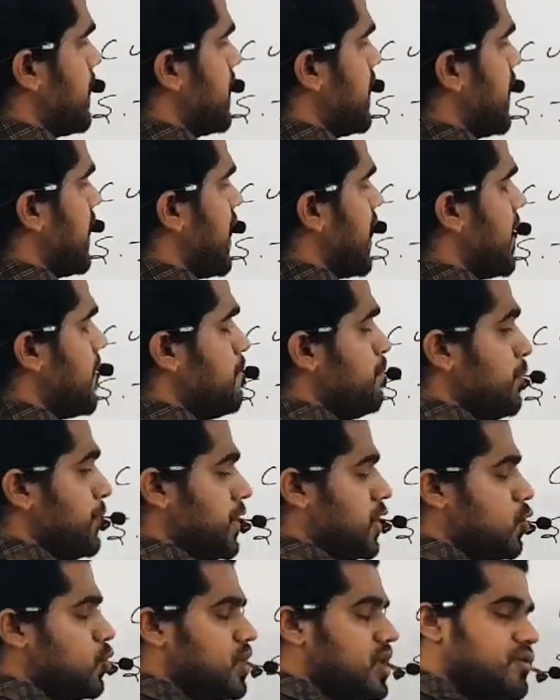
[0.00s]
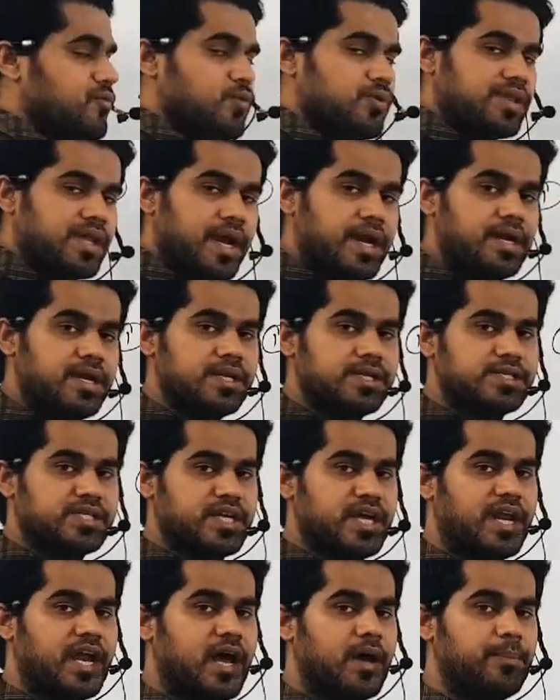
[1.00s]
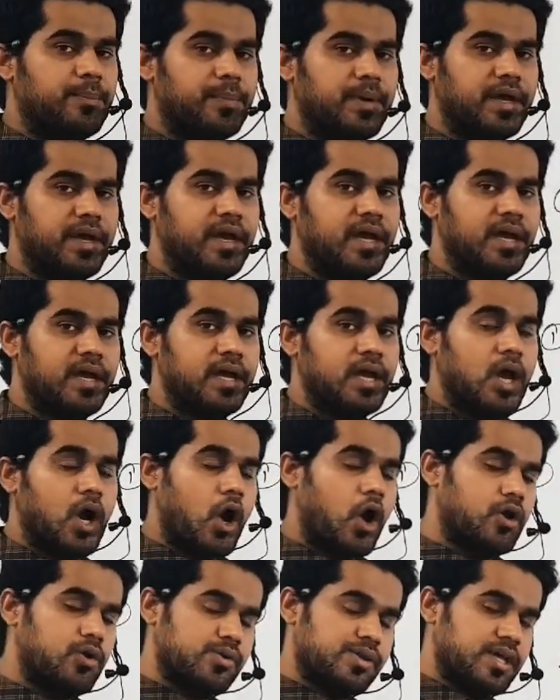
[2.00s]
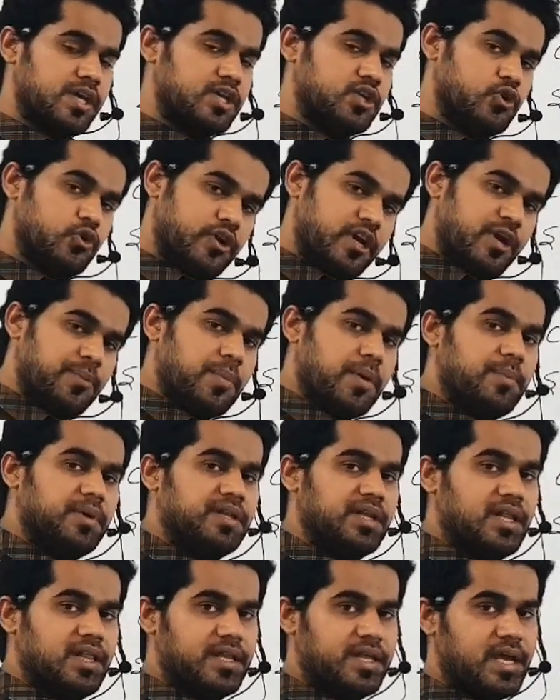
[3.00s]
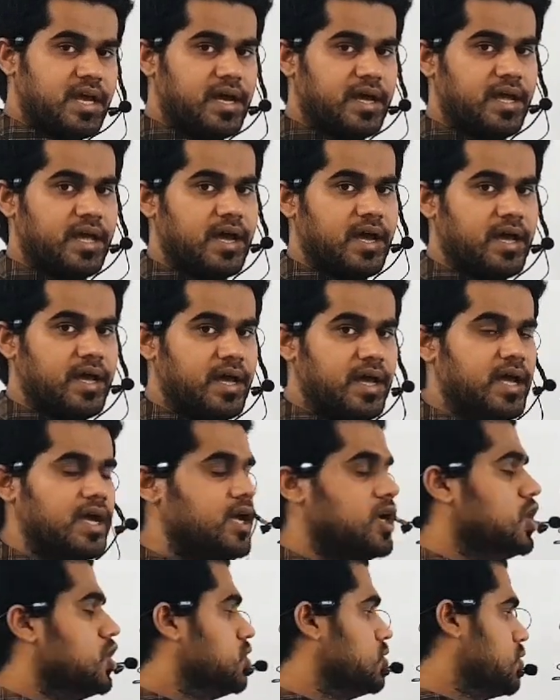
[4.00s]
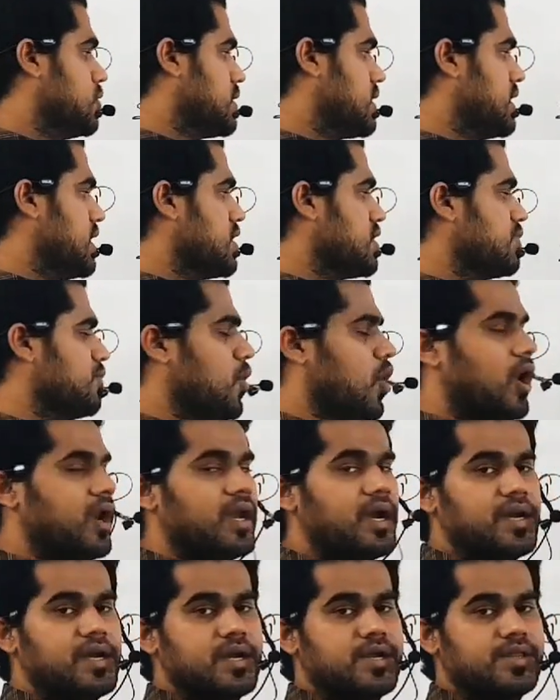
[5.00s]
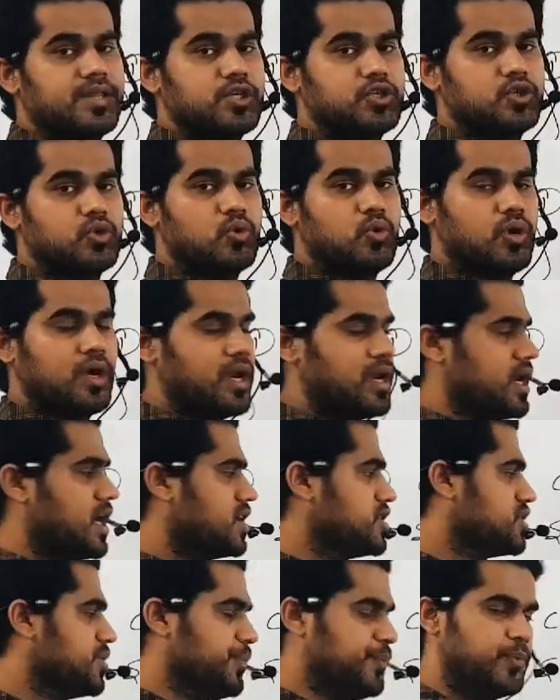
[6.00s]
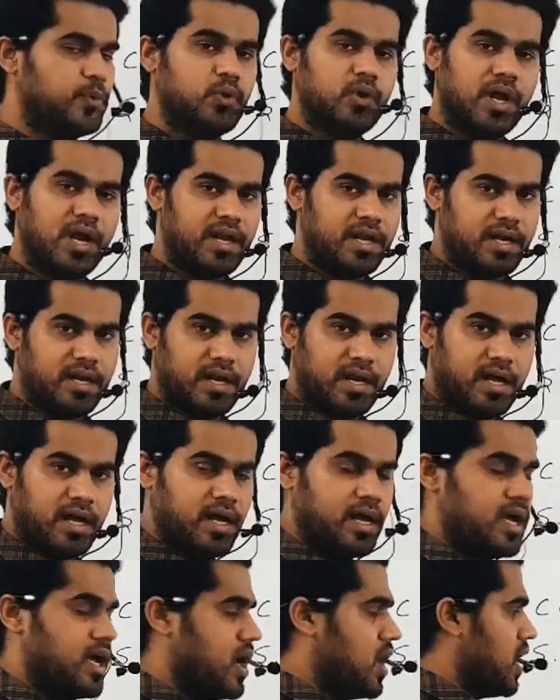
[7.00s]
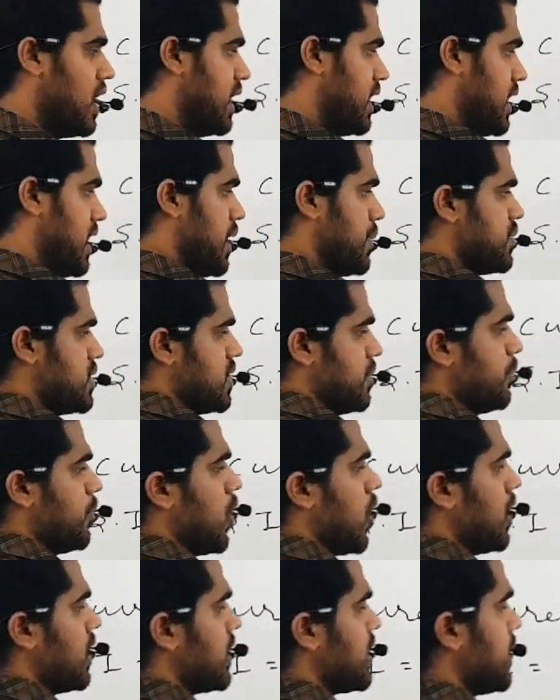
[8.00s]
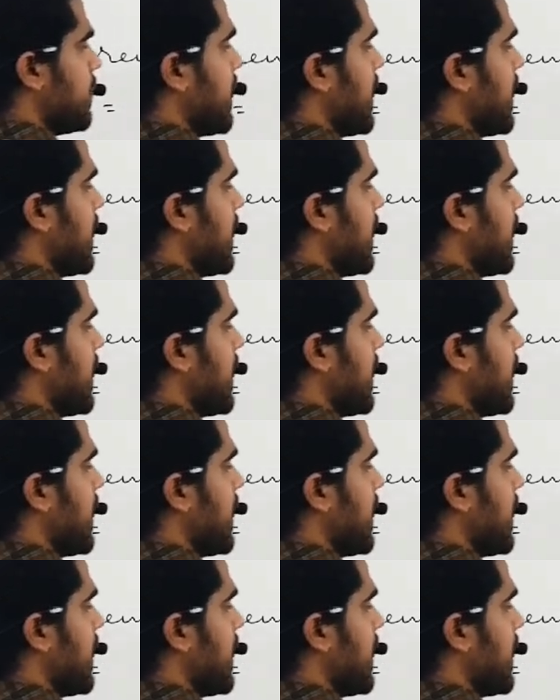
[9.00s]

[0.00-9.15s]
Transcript: ठीक है क्योंकि वो साइंटिस्ट के नाम पे है और उसे यूनिट में बदल दिया गया है तो इसलिए स्मॉल लेटर से शुरू करना जब पूरा लिखना अगर आप सिंबल की